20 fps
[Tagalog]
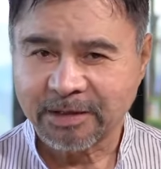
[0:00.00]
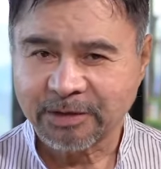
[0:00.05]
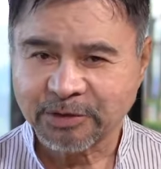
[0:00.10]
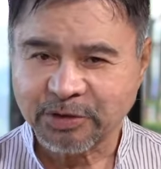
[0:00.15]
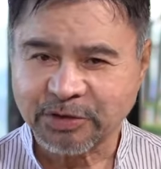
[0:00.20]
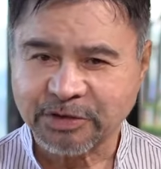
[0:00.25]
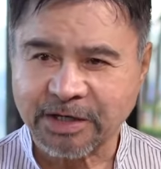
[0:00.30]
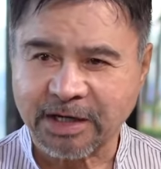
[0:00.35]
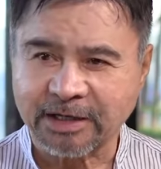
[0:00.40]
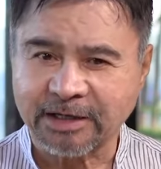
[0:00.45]

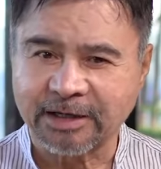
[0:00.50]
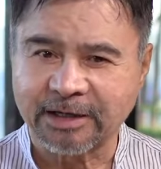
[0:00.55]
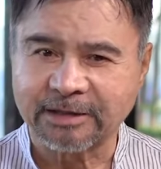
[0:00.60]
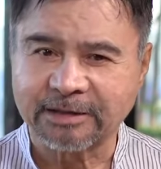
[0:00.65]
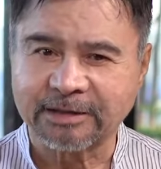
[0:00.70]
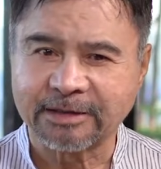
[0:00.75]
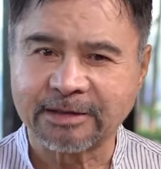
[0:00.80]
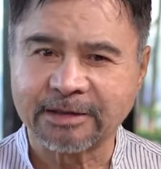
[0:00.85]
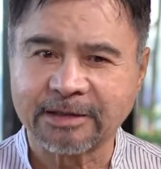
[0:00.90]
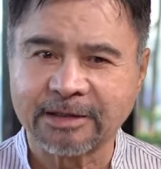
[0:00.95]
sasakyan,
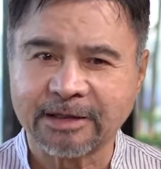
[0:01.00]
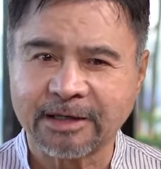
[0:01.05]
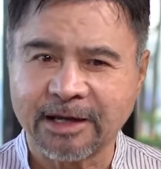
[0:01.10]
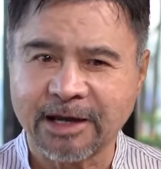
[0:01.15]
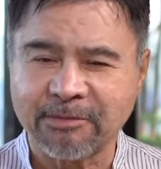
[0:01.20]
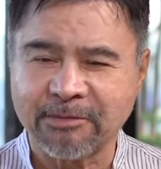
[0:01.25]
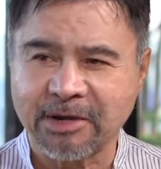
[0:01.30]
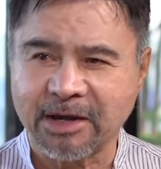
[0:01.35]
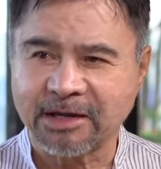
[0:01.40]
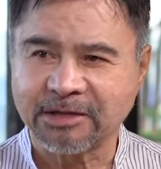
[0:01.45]

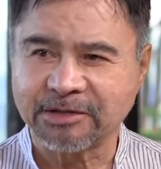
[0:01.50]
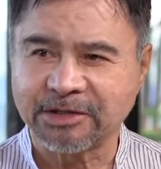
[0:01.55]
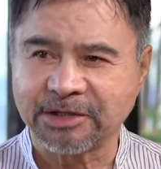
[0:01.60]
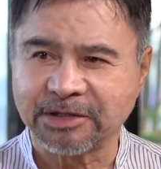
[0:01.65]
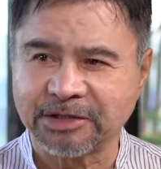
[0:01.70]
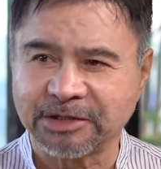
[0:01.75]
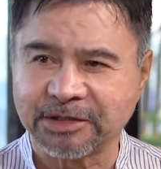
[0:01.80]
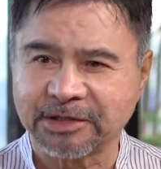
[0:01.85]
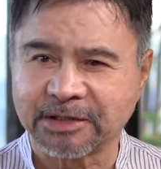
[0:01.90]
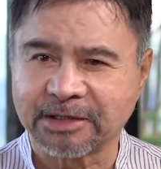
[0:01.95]
ay may
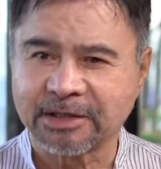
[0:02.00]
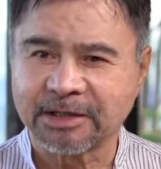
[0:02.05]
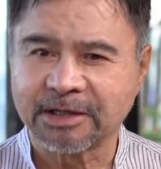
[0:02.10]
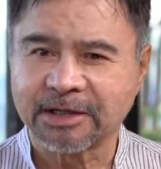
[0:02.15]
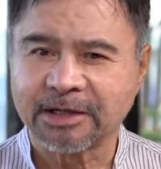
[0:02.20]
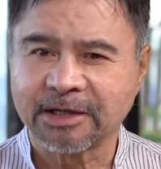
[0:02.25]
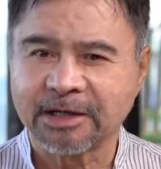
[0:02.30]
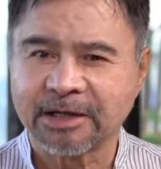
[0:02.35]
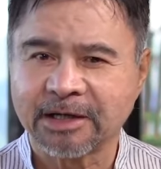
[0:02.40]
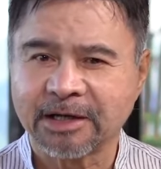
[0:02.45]
engineer
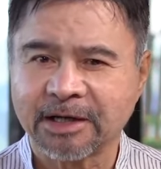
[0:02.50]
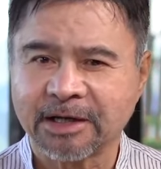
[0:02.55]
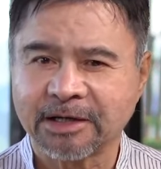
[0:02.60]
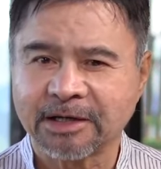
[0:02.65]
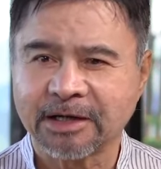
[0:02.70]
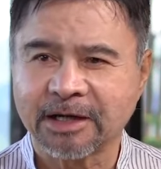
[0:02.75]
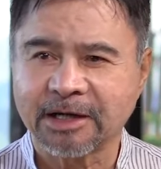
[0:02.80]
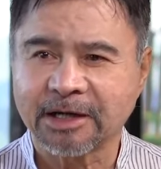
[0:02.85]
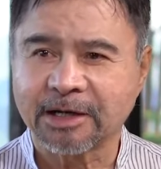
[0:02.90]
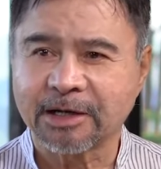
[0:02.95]

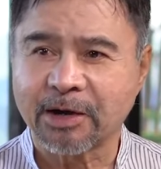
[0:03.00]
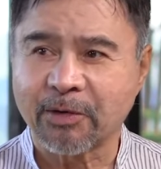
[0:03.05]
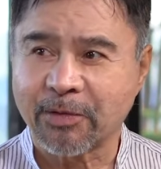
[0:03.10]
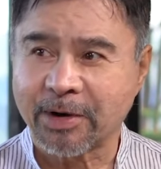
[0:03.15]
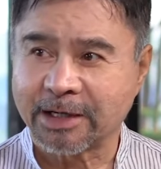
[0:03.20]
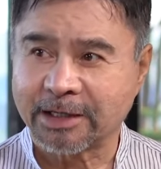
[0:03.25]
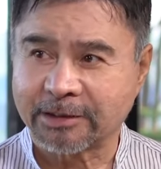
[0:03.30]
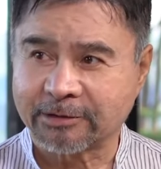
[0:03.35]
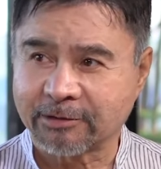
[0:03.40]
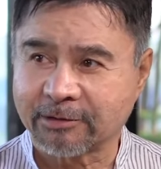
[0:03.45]
na
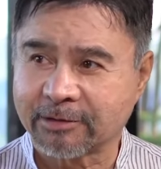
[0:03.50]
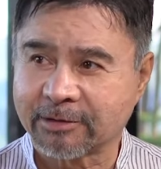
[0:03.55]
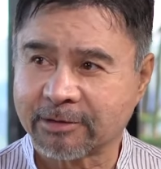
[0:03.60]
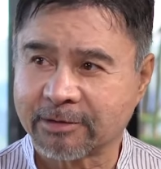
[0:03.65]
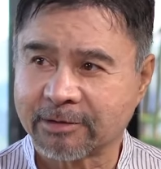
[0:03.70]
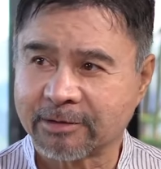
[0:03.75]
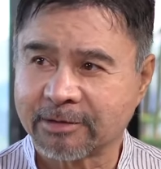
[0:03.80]
naggawa nito.